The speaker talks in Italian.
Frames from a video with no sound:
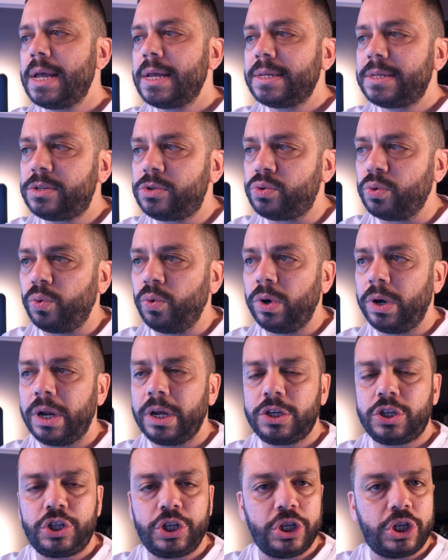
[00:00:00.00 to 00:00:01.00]

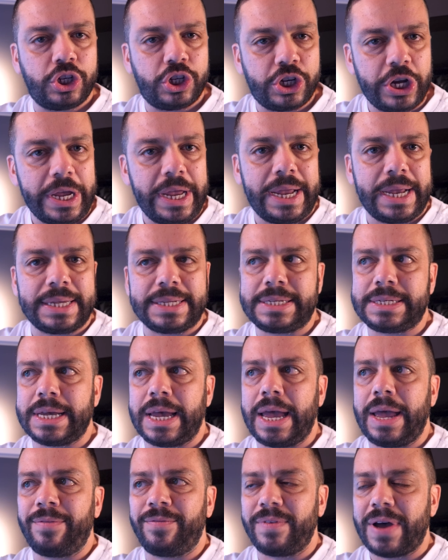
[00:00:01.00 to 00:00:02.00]
sul
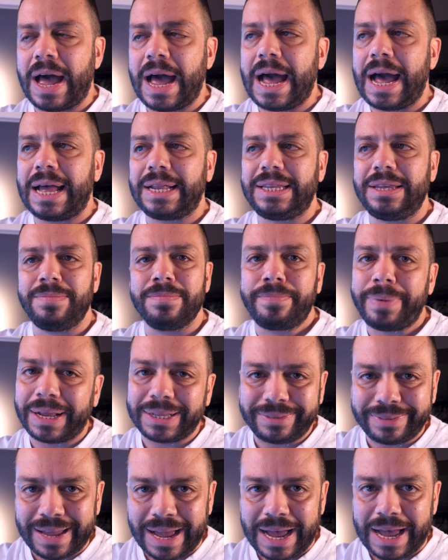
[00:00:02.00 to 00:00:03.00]
CCX va ad
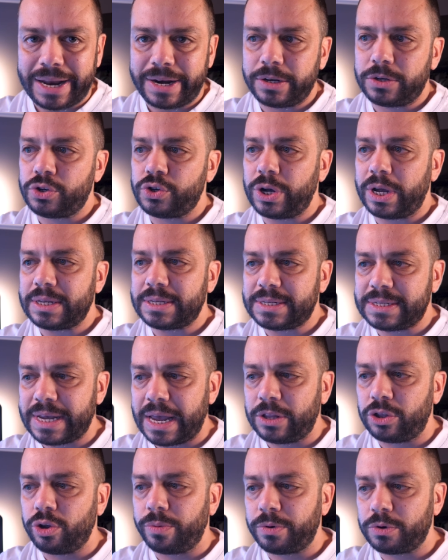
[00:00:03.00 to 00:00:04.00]
impattare, cioè
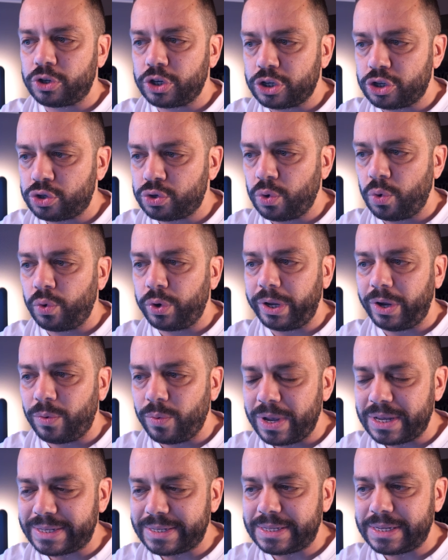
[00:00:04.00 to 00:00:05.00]
essendo processori
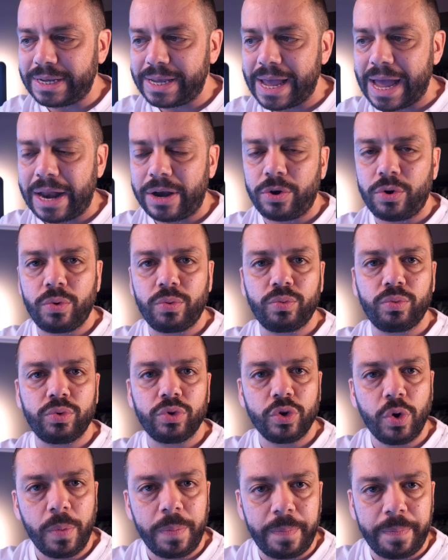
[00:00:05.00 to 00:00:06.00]
questi che hanno
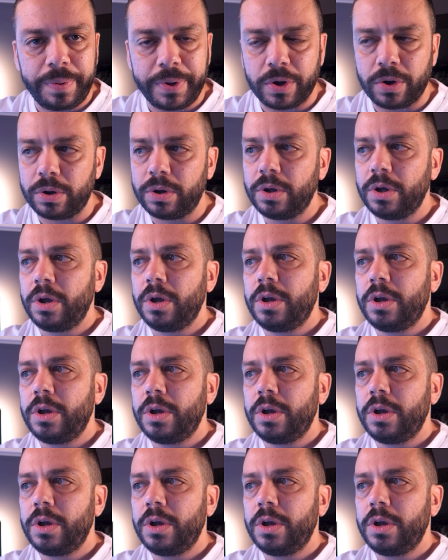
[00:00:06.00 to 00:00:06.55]
un doppio